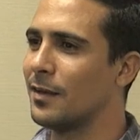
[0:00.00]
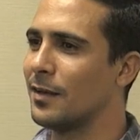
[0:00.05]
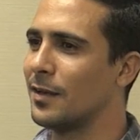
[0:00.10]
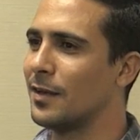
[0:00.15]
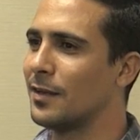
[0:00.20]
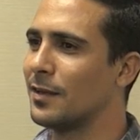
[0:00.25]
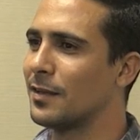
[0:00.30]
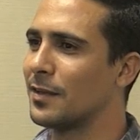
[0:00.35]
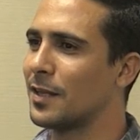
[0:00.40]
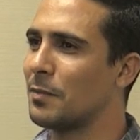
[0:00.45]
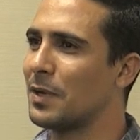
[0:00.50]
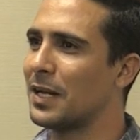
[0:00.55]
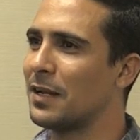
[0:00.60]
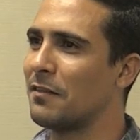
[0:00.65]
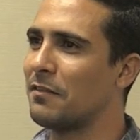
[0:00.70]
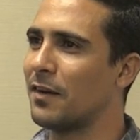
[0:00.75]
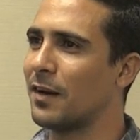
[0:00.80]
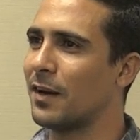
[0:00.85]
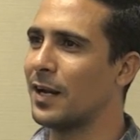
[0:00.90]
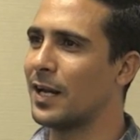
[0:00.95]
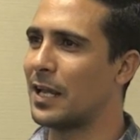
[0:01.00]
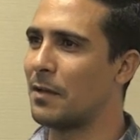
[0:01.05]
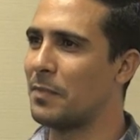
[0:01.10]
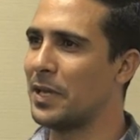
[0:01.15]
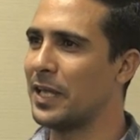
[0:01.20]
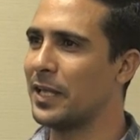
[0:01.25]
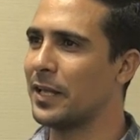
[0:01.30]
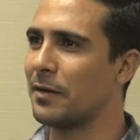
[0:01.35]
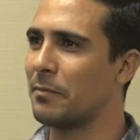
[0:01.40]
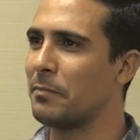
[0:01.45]
آه، طبعا الفرق
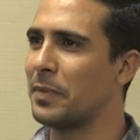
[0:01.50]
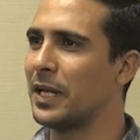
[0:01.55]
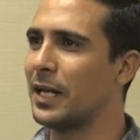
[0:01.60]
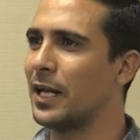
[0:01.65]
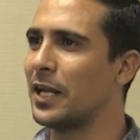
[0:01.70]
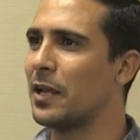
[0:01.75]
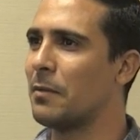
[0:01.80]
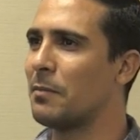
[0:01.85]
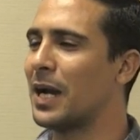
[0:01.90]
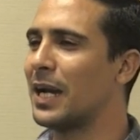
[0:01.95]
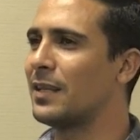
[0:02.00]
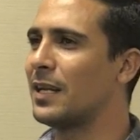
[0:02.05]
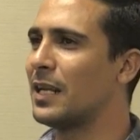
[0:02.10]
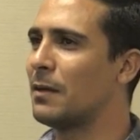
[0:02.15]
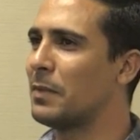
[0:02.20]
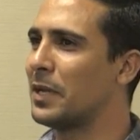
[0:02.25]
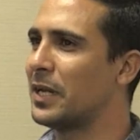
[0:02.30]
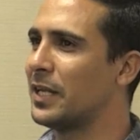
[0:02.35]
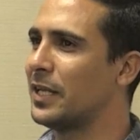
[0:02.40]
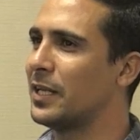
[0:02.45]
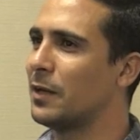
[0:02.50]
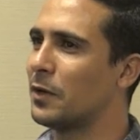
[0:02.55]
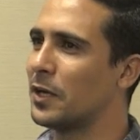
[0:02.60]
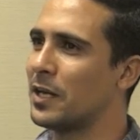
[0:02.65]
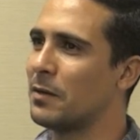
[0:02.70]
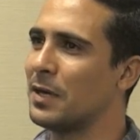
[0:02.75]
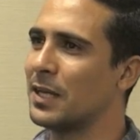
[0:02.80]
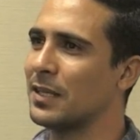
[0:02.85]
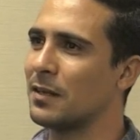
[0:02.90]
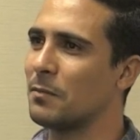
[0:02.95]
الكبير بين الجامعات اليابانية
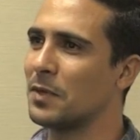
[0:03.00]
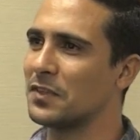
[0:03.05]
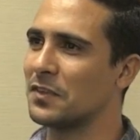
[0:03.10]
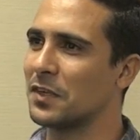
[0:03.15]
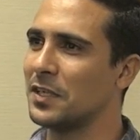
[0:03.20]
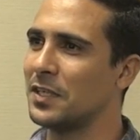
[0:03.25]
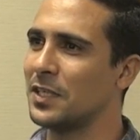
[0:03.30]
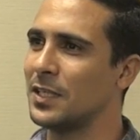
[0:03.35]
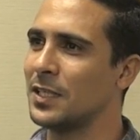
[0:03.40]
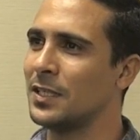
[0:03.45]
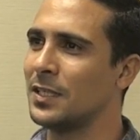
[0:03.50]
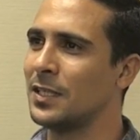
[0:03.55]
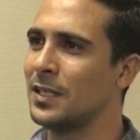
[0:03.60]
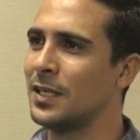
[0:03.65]
والجامعات المصرية